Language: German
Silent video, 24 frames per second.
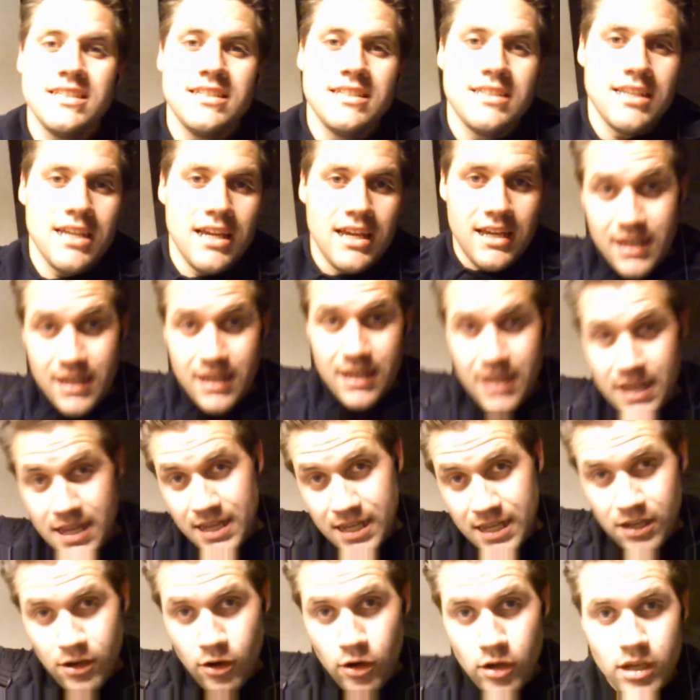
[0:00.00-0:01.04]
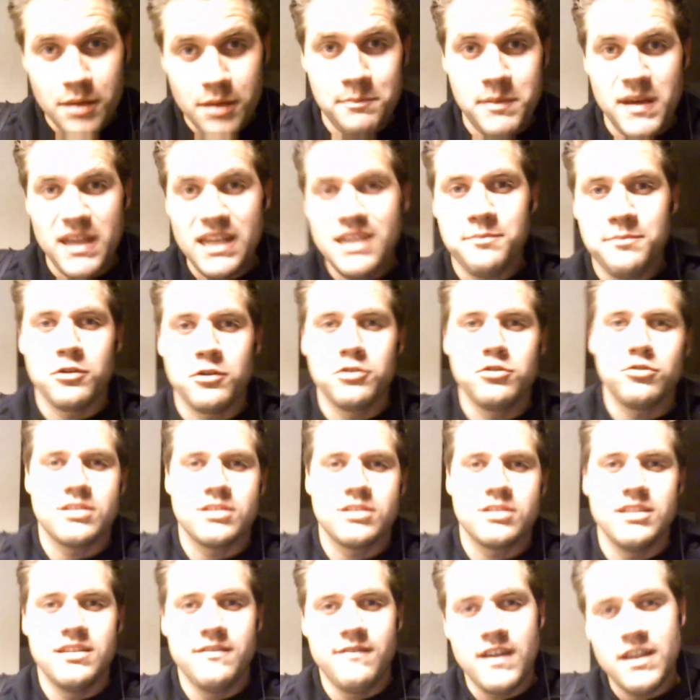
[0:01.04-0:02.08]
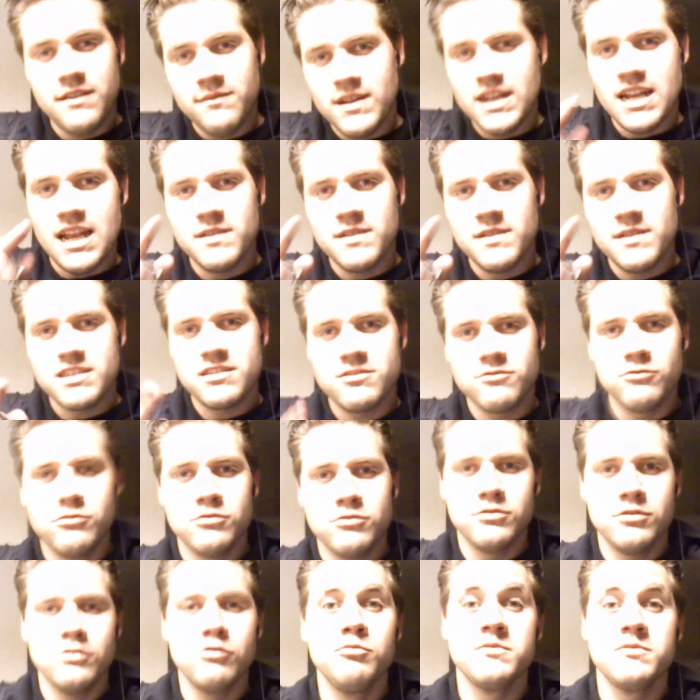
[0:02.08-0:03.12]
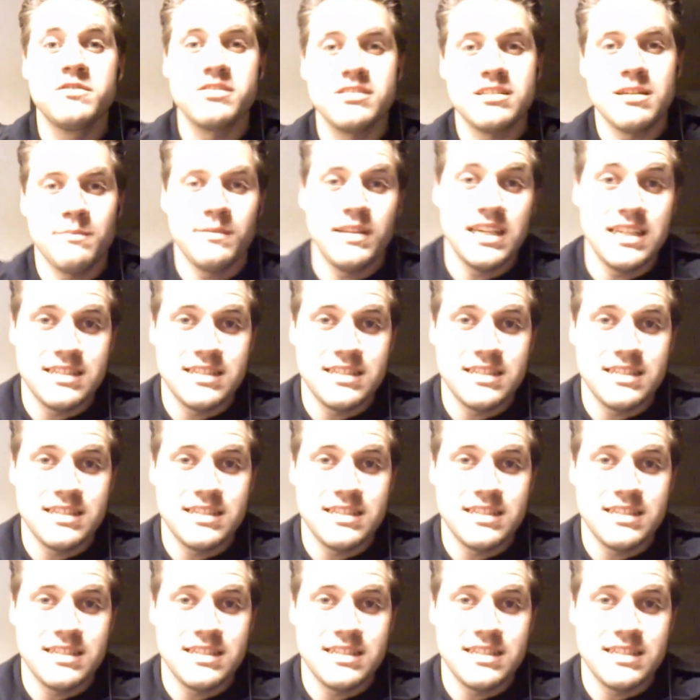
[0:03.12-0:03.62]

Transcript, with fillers: sind äh, eure Penny-Produkte. Die werden wir gleich mal zu, oben zusammen